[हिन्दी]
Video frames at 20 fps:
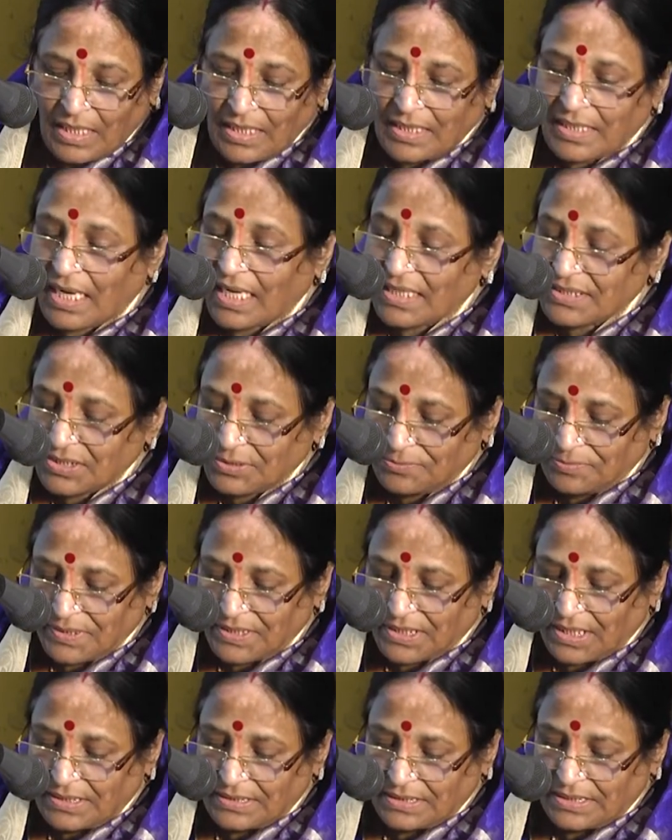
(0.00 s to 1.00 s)
राज्य
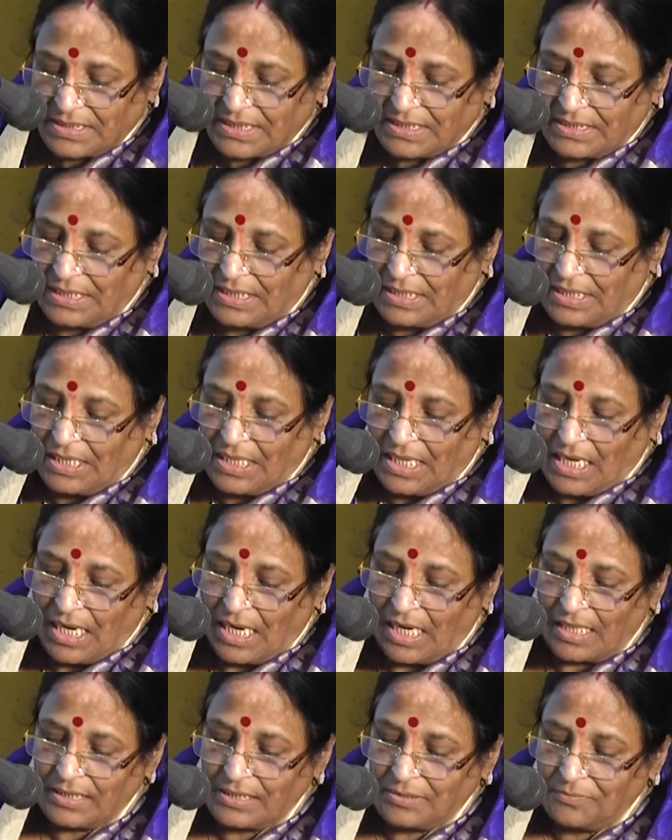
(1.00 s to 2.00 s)
प्रदान किया था
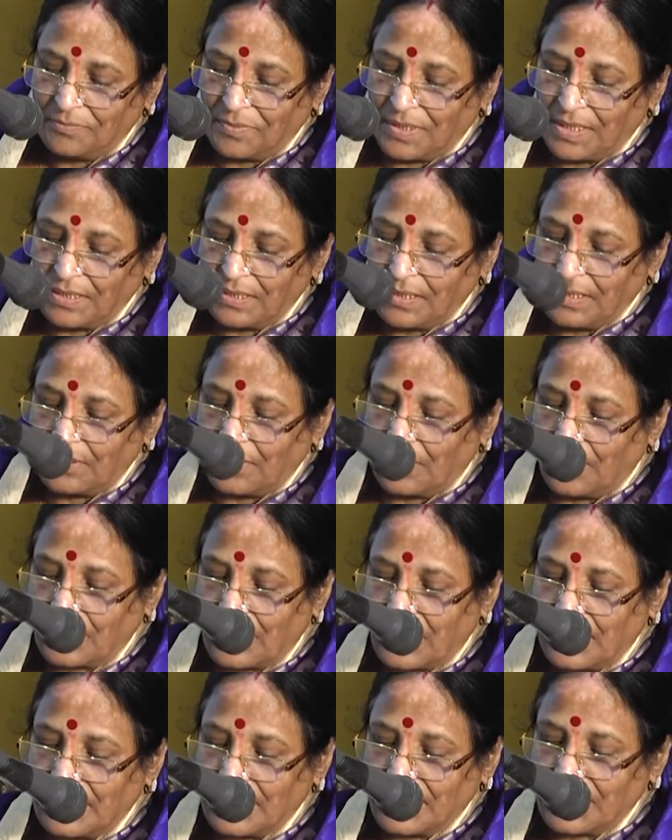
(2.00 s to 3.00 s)
अनबंग और
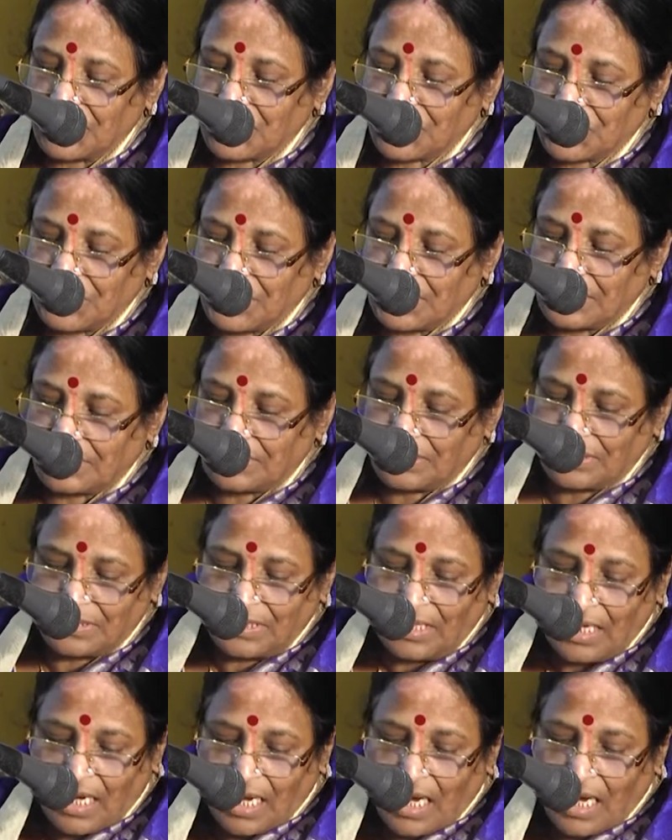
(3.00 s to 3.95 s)
कलिंग क्षेत्र